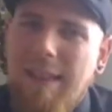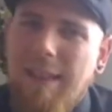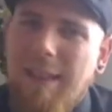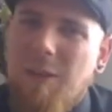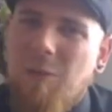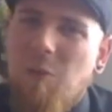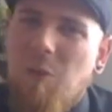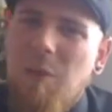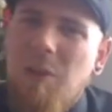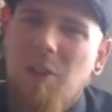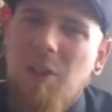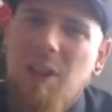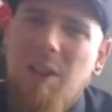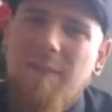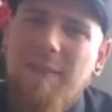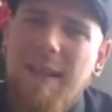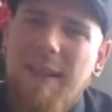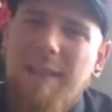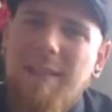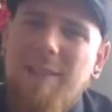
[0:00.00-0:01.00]

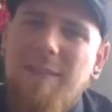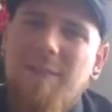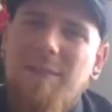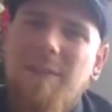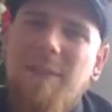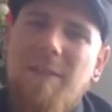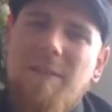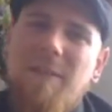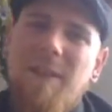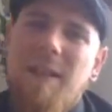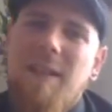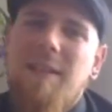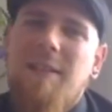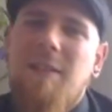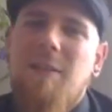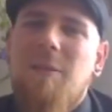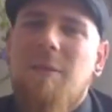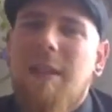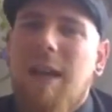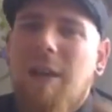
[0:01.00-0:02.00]
ironischerweise
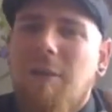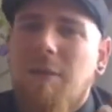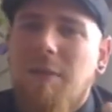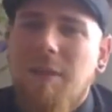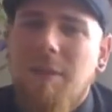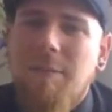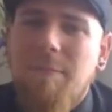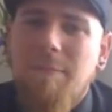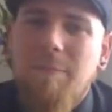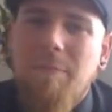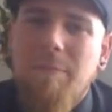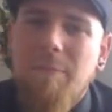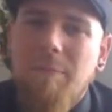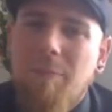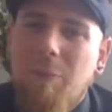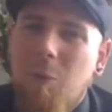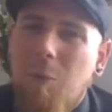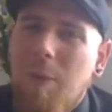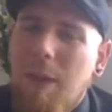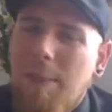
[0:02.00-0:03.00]
verfällt Deodato diesem
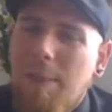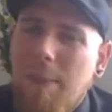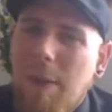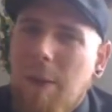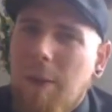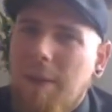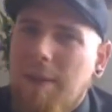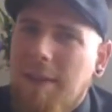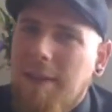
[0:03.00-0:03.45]
Problem auch,